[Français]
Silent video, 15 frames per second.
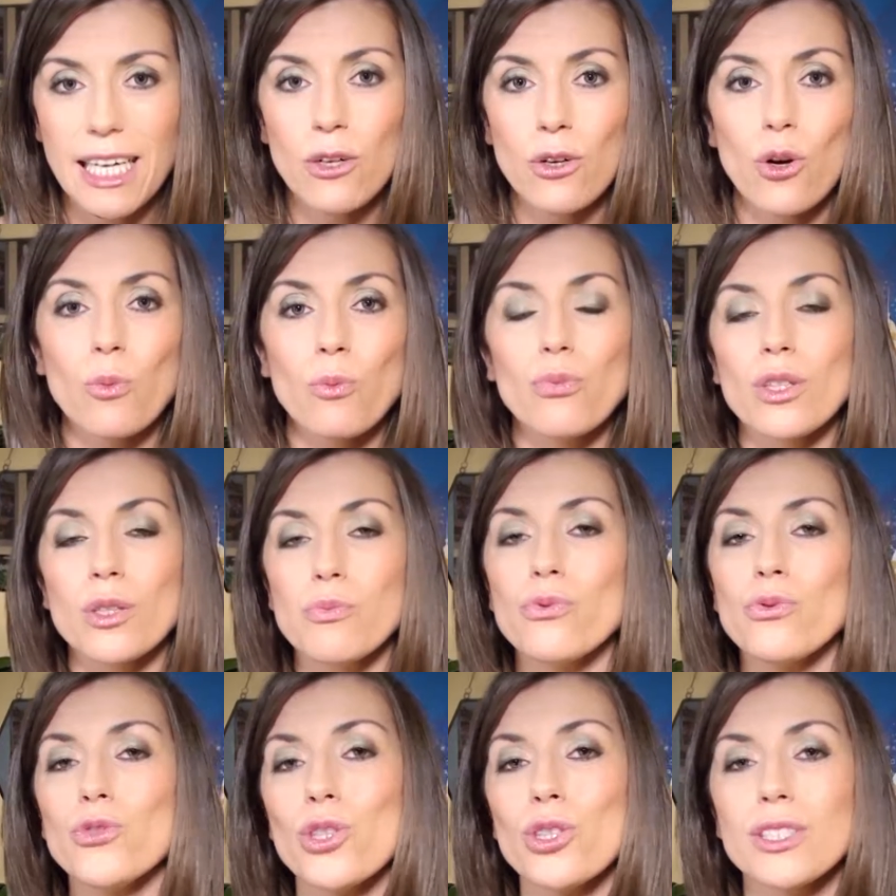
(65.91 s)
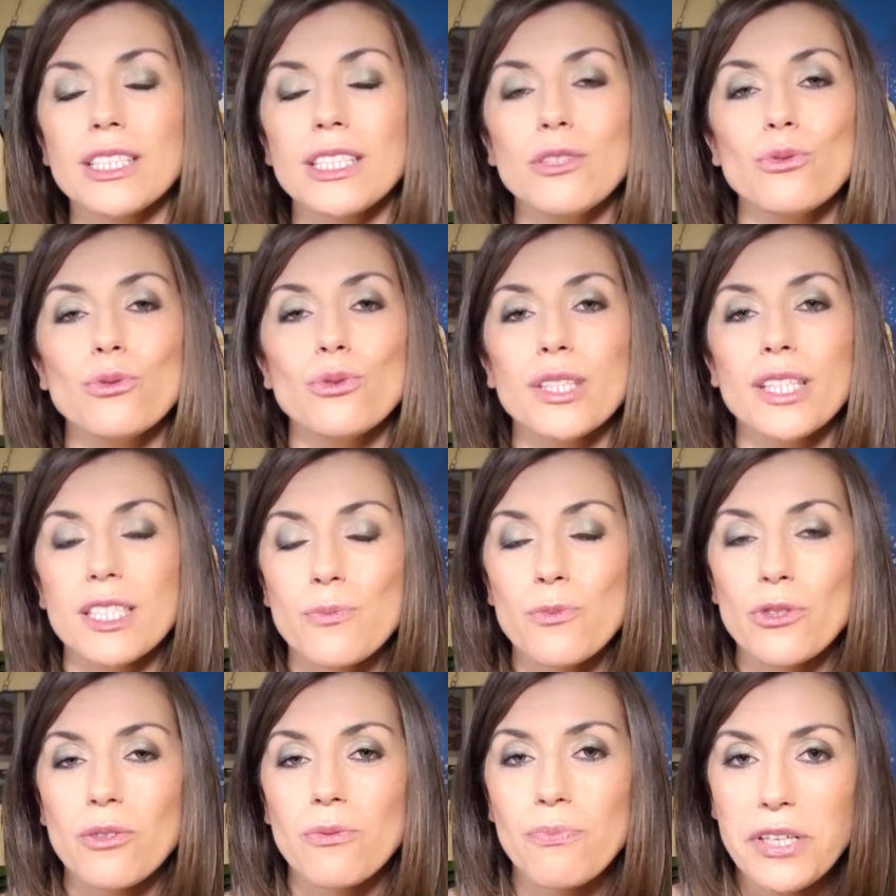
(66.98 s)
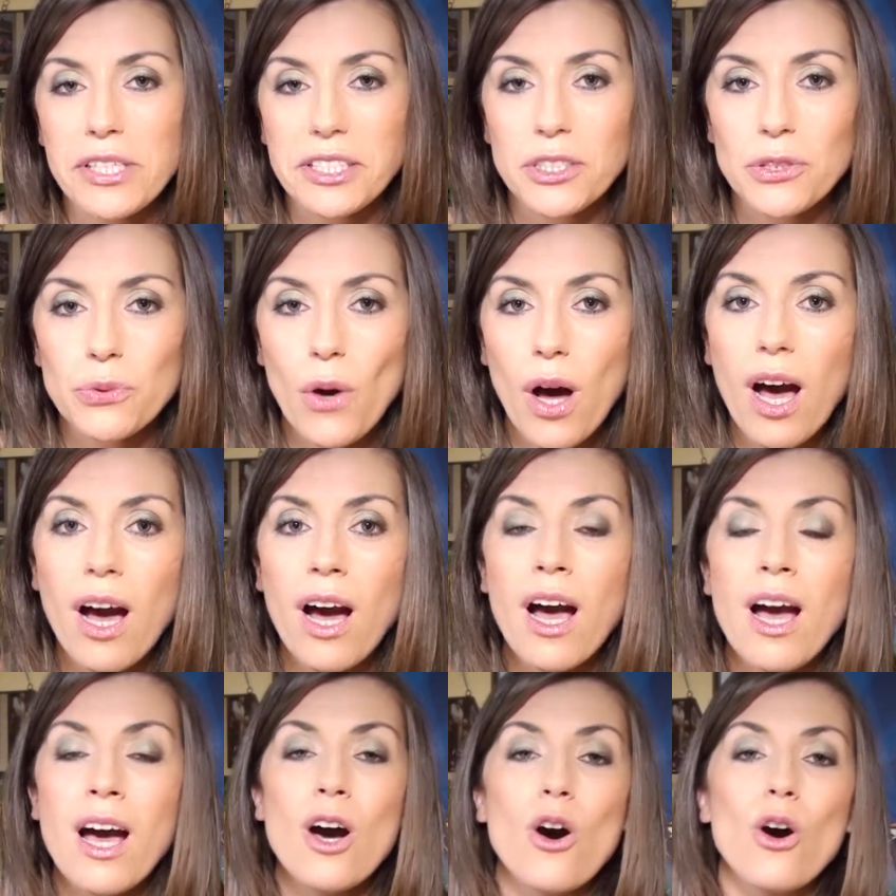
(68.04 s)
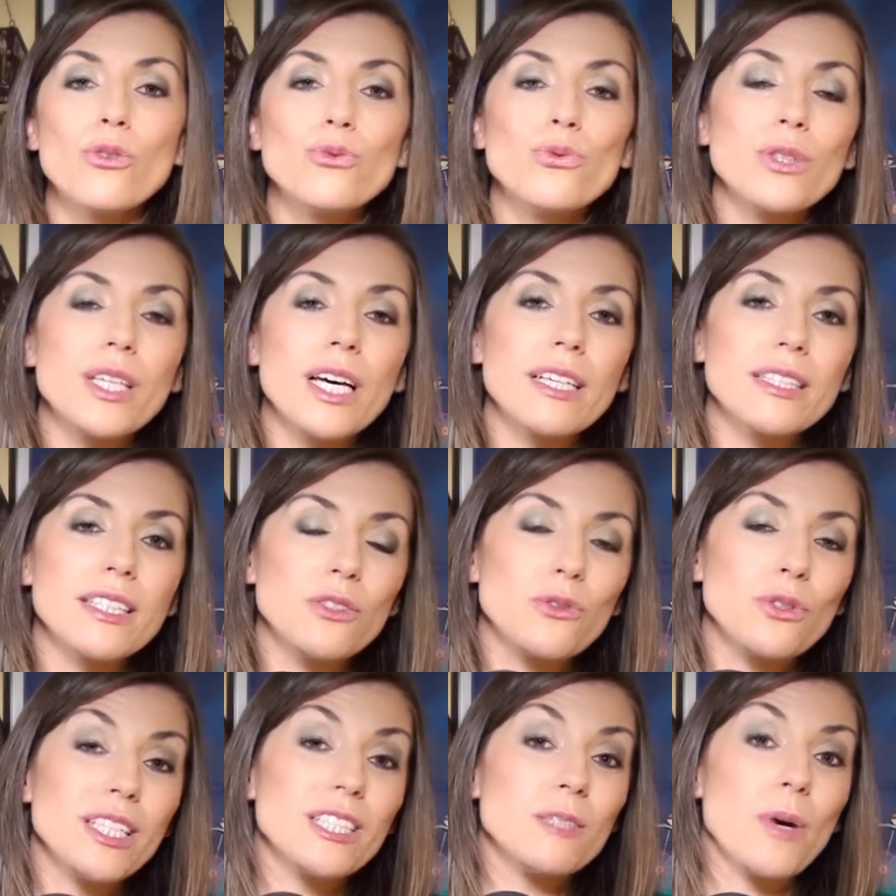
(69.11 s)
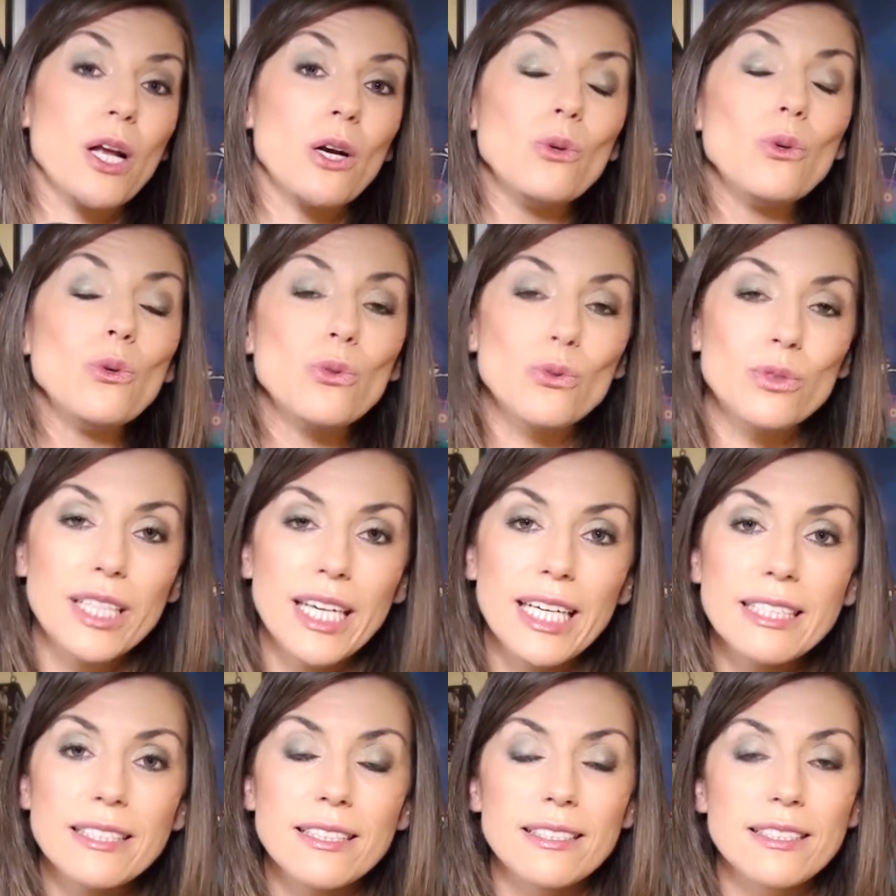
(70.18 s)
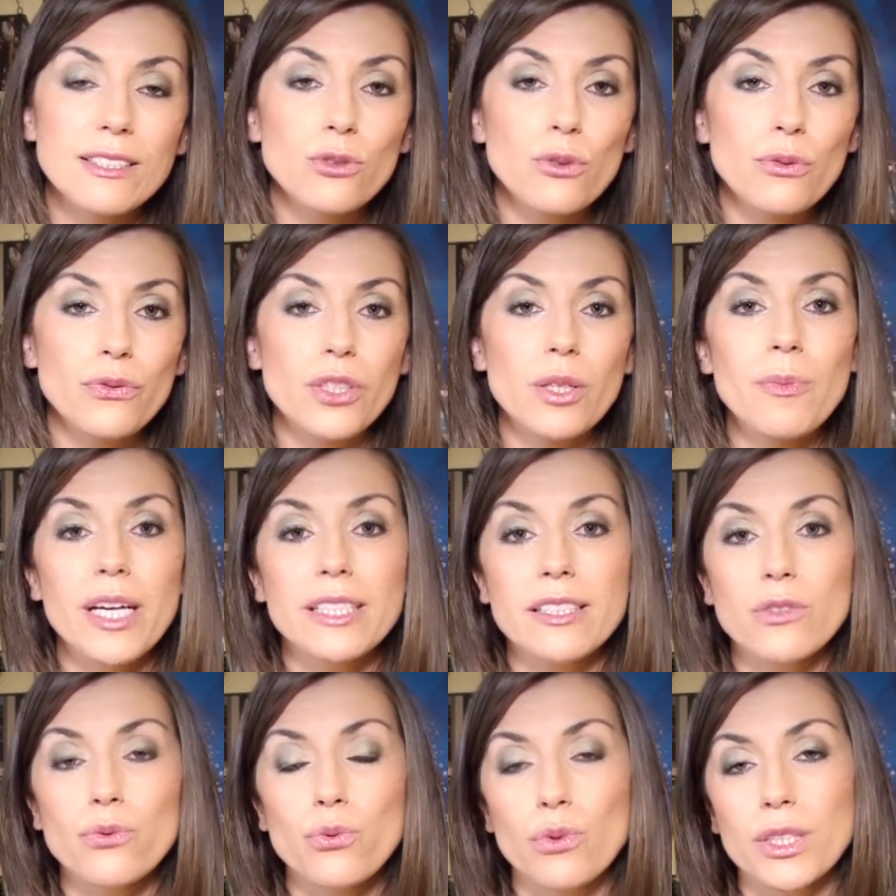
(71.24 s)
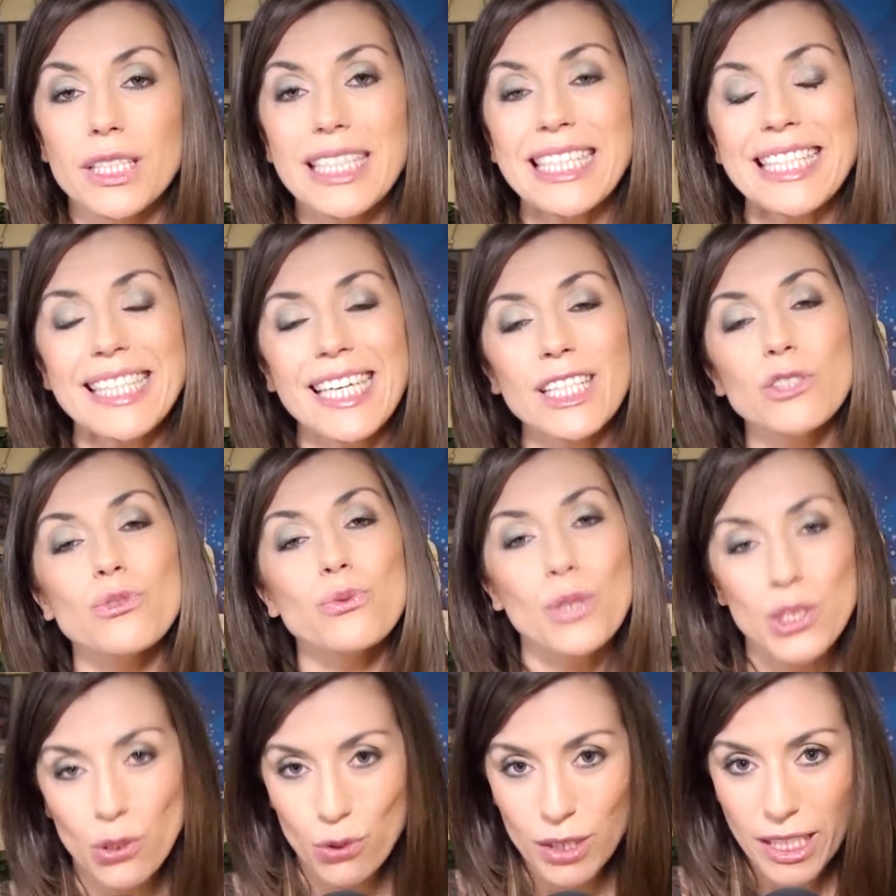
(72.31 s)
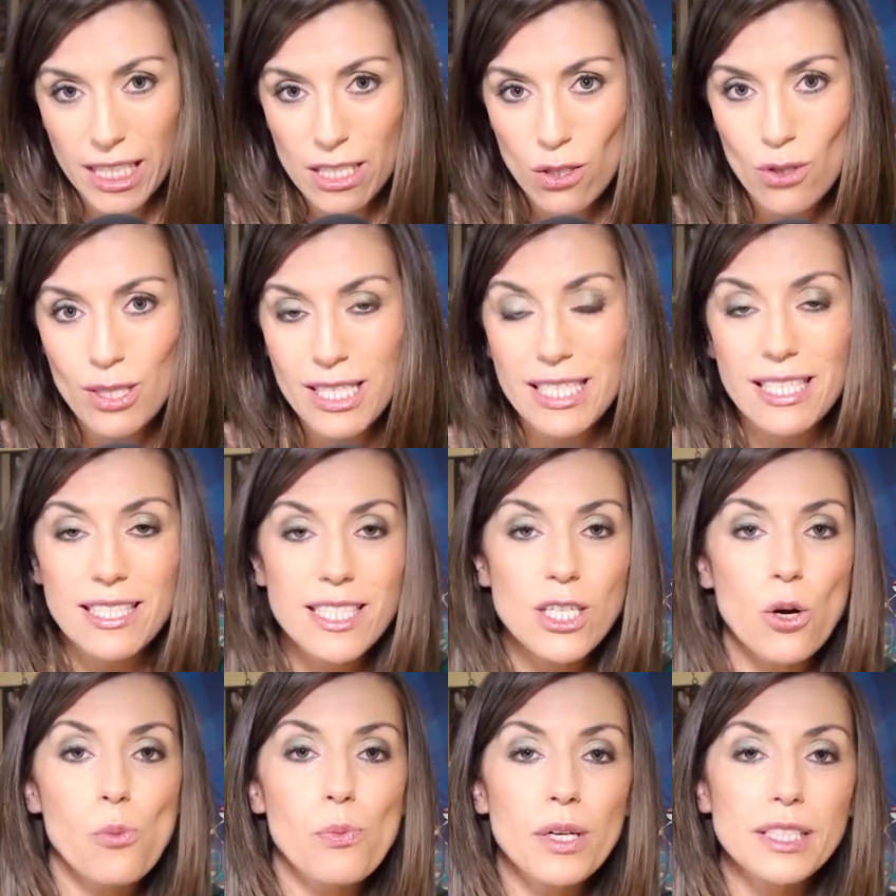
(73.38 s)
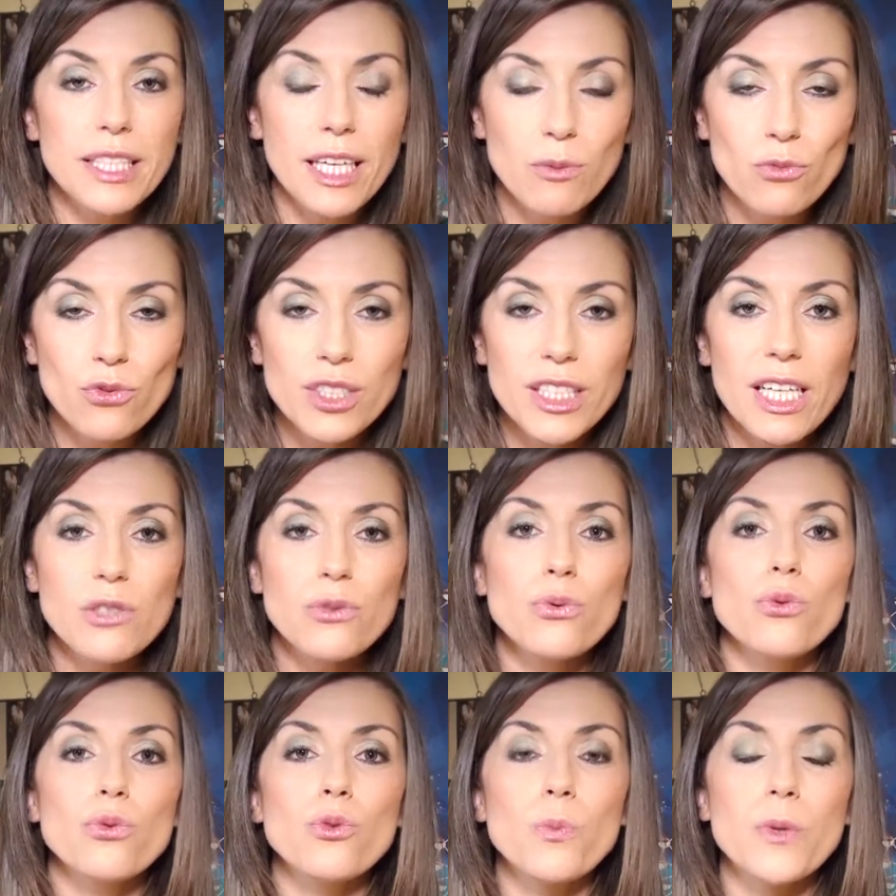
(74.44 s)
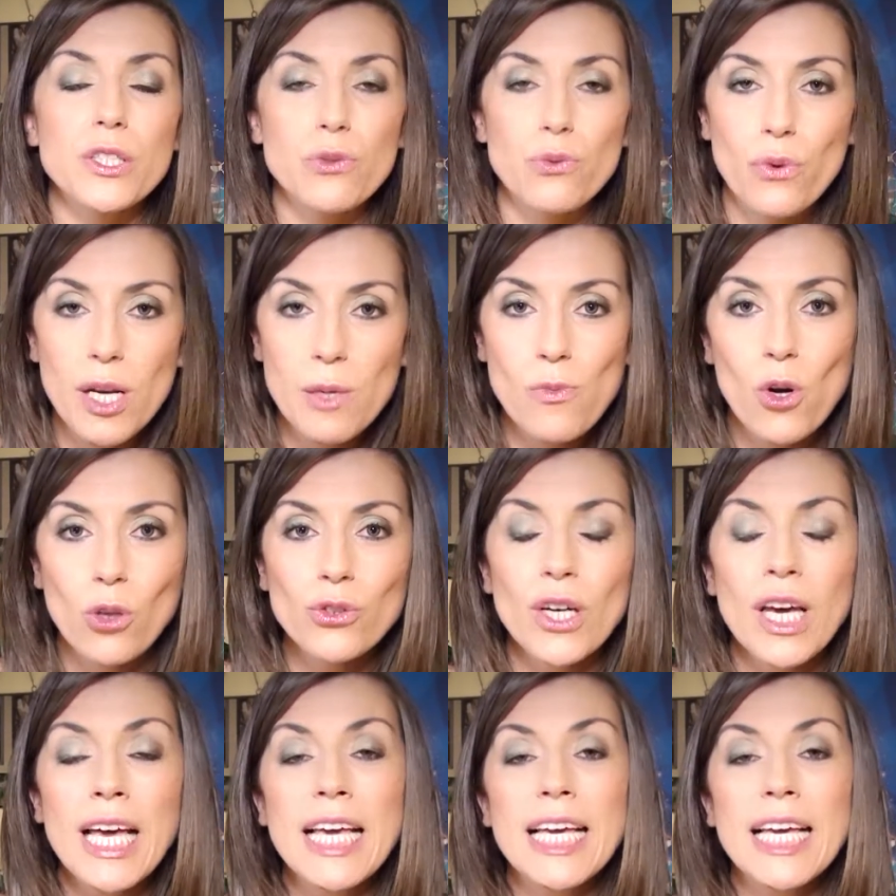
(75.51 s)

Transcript: Alors pour les plus jeunes qui ne connaissent peut-être pas l'histoire, en tout cas qui ne connaissent pas le contexte, ce film a été tourné il y a 73 ans, c'est-à-dire en pleine guerre mondiale sous l'occupation allemande,